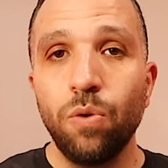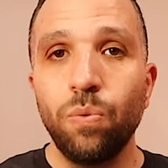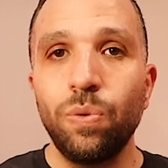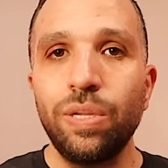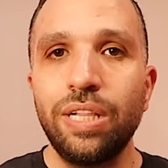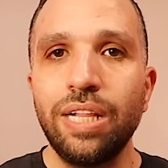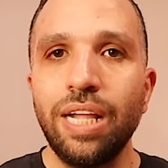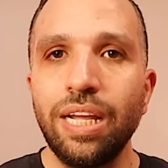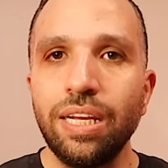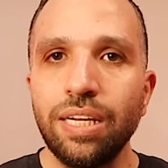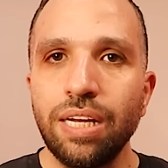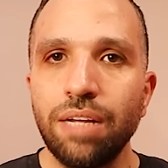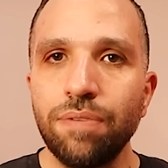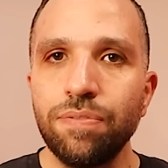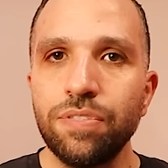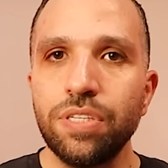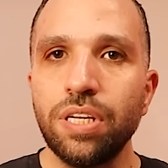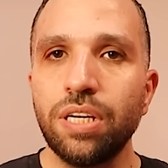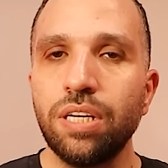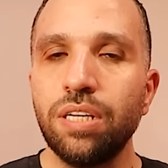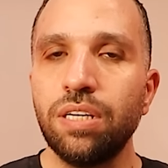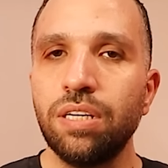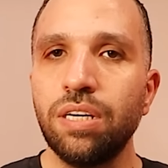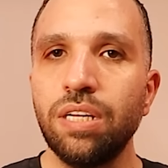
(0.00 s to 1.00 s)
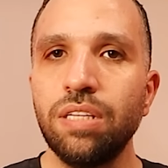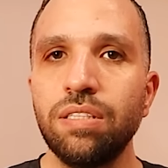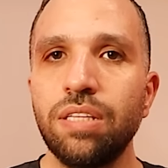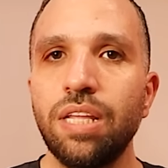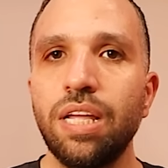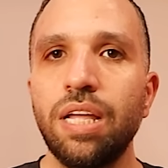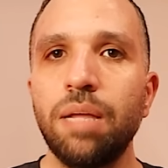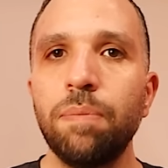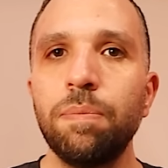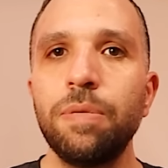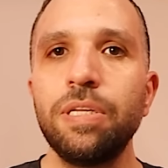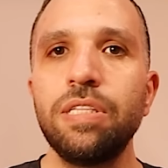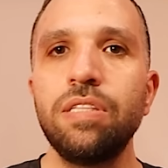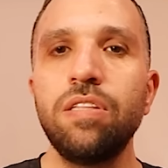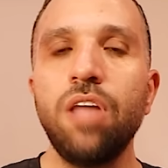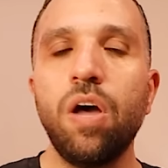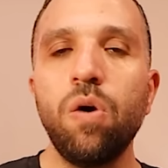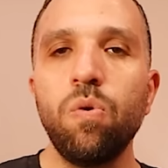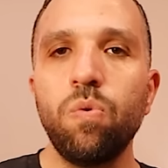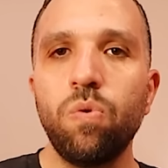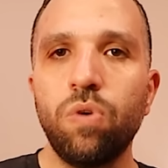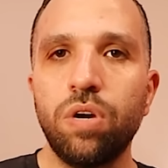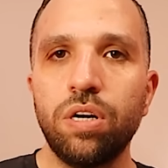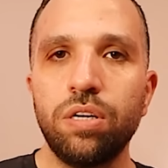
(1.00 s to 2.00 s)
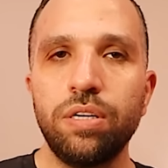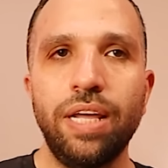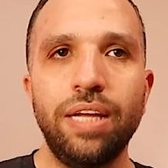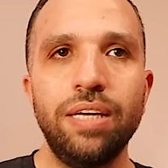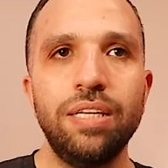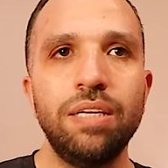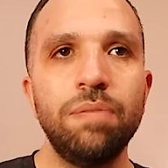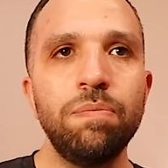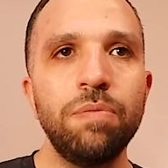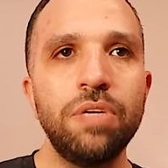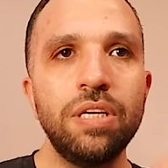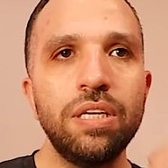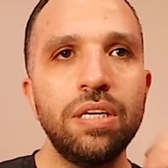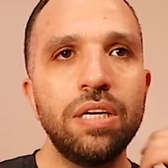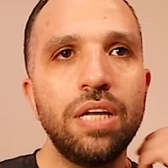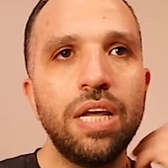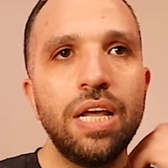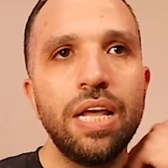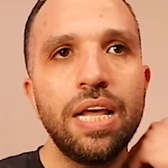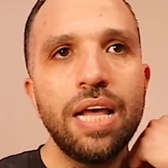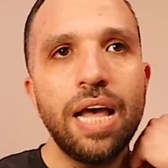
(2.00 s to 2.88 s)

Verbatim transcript: وتلاقي نفسك ان انت بتدور يعني يمكن